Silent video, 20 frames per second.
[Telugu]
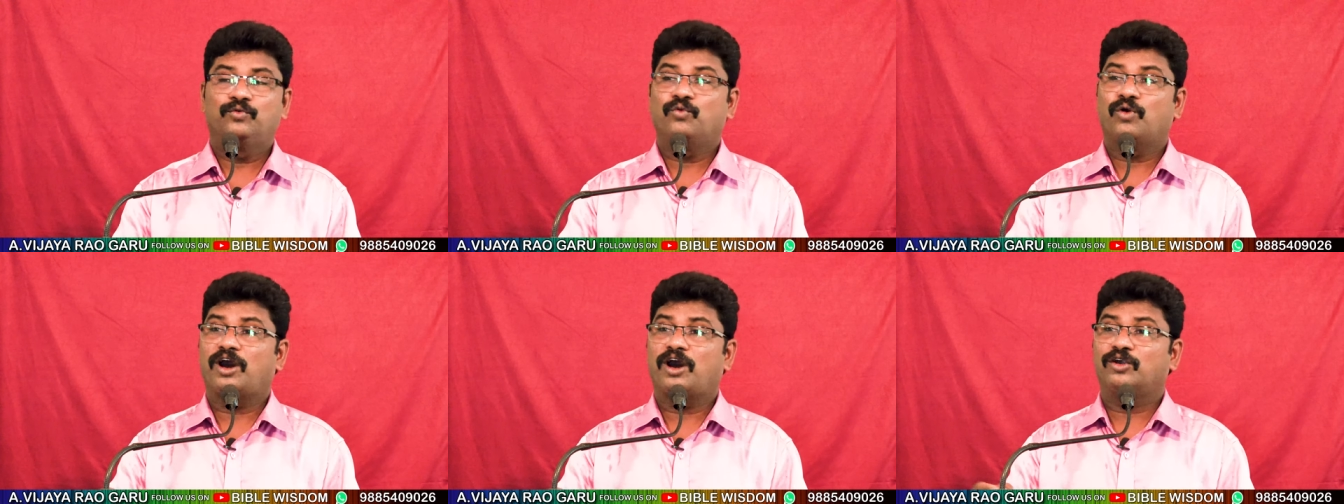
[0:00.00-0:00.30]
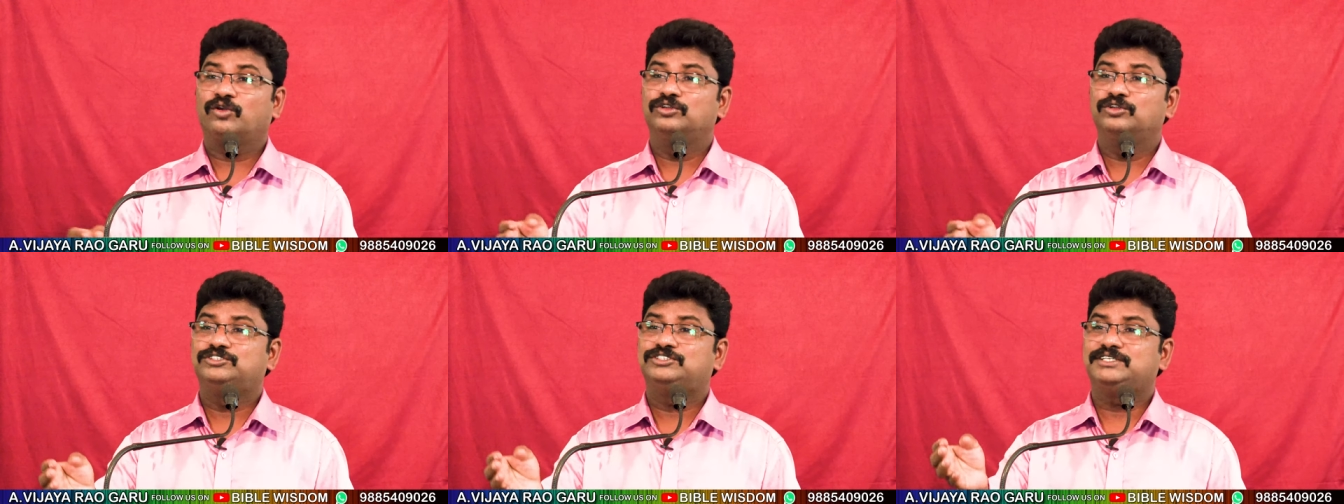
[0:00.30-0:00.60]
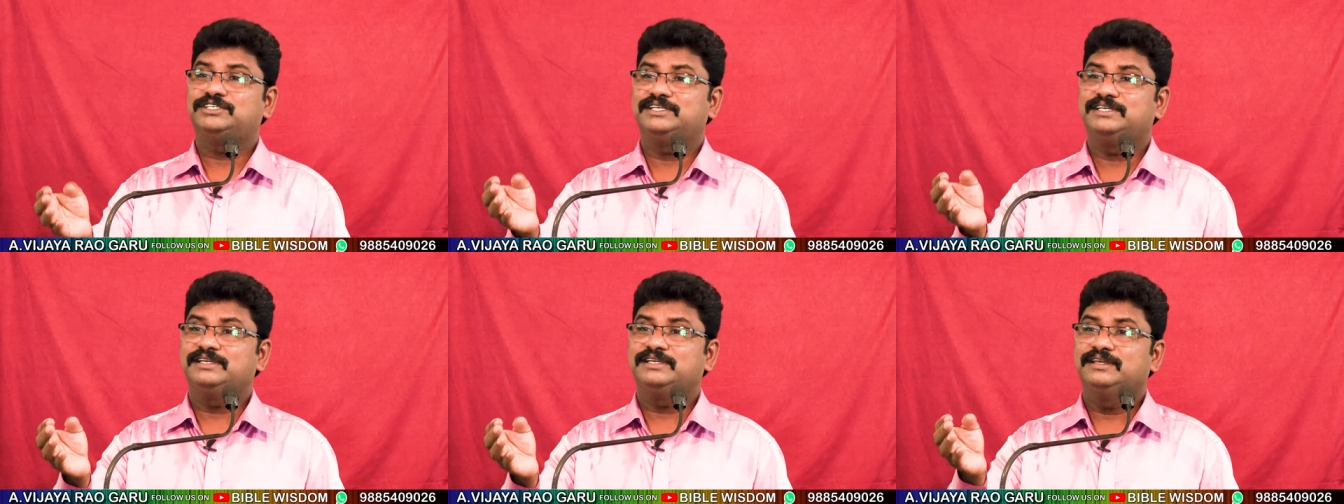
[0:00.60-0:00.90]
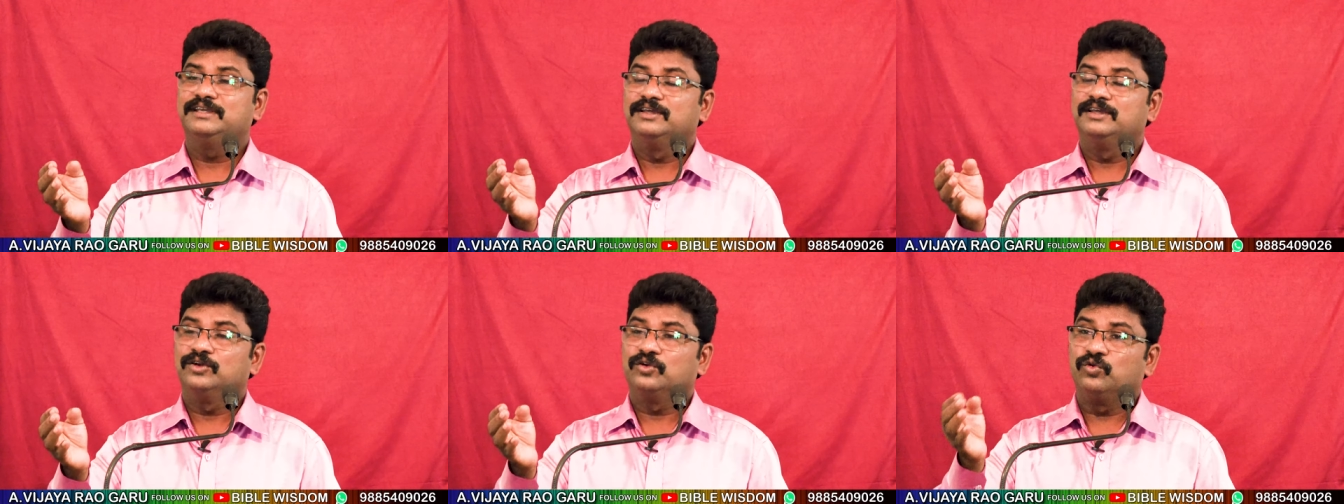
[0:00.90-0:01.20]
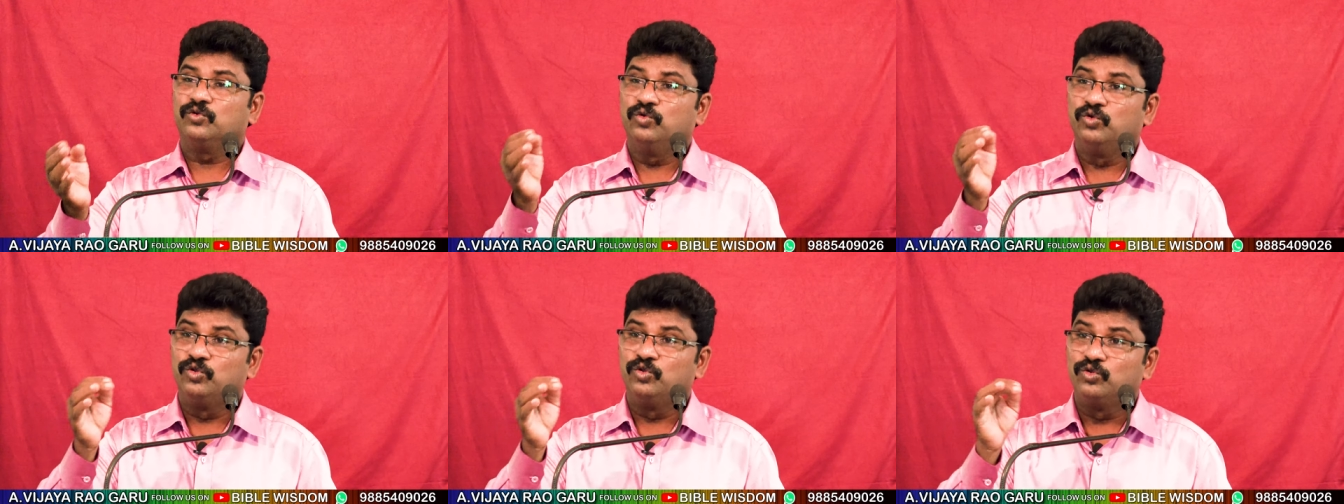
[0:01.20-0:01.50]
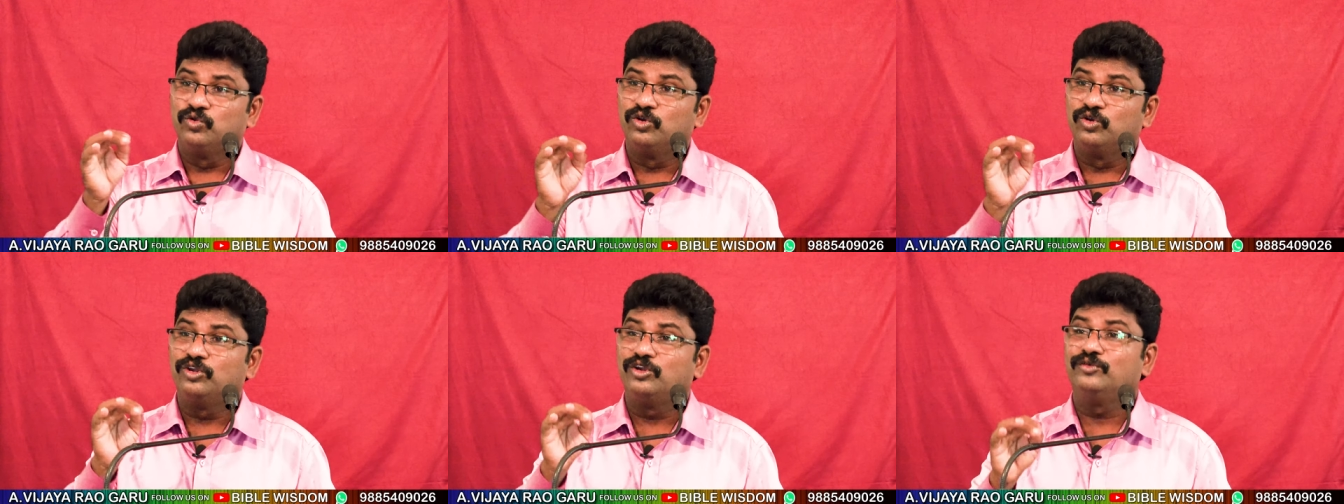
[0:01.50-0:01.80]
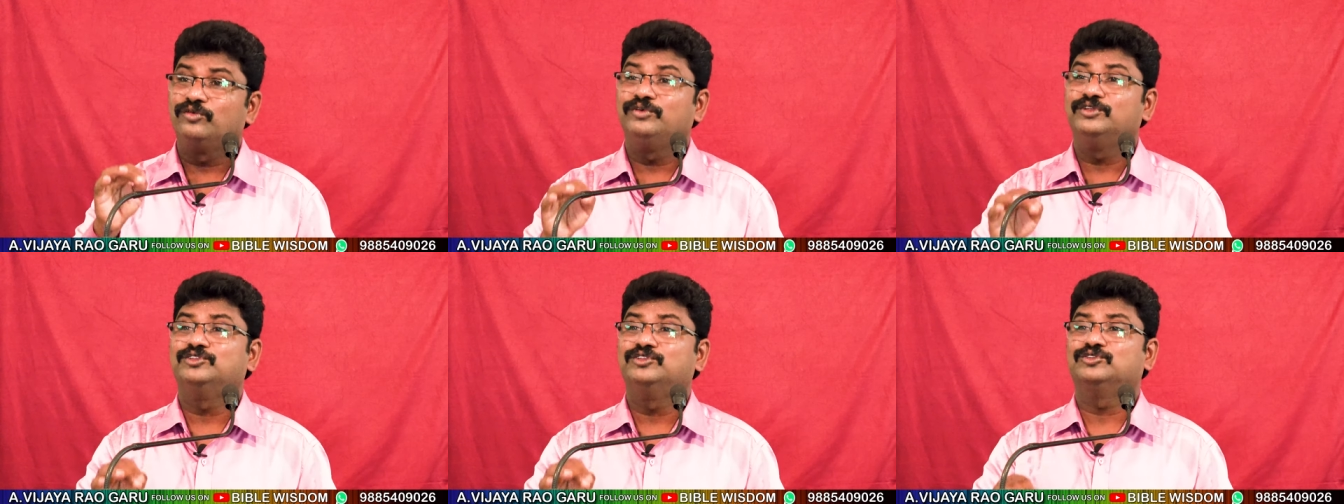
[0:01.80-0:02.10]
వాడొచ్చి
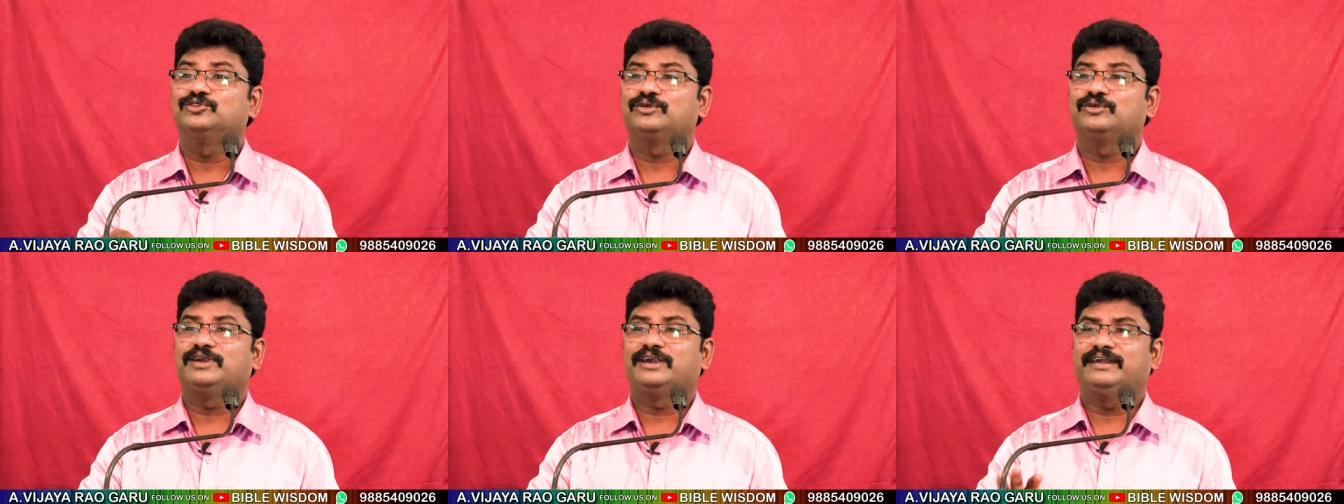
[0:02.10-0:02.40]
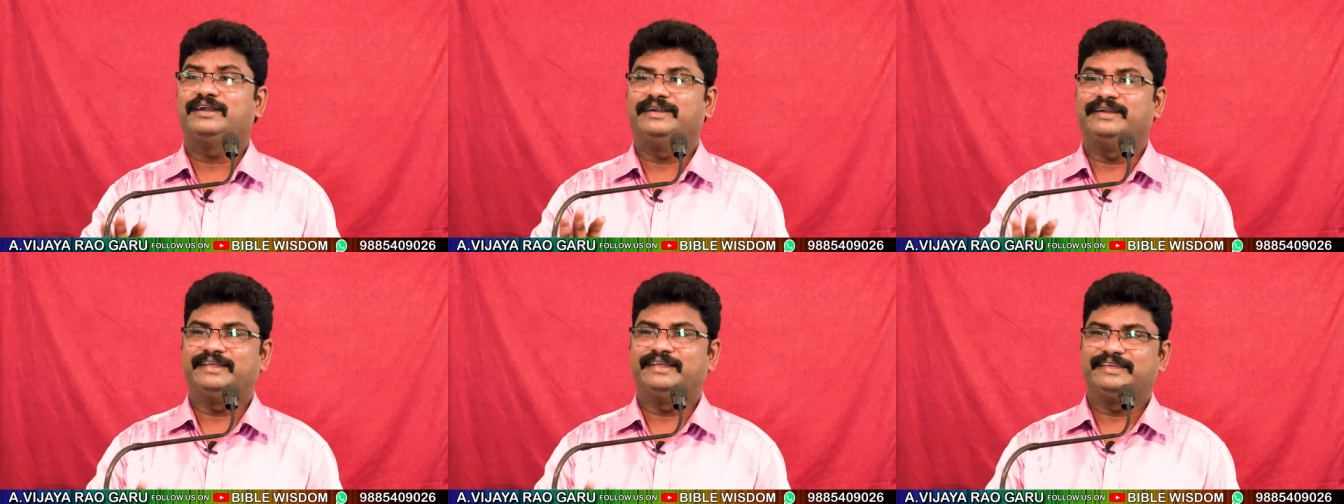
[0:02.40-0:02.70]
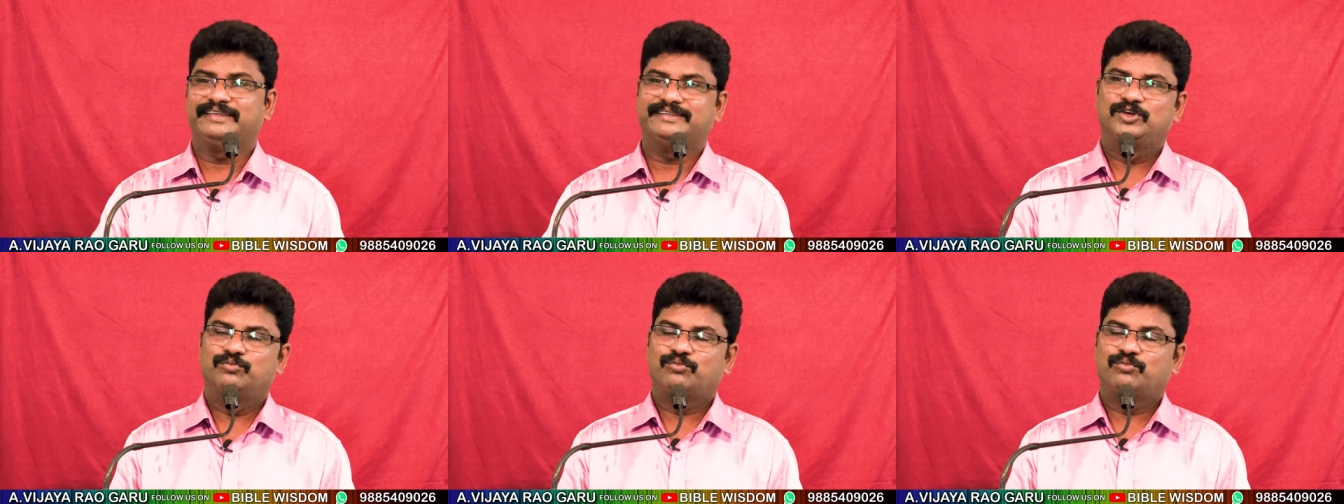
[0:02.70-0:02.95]
గురుగులను వెతుతున్నాడండి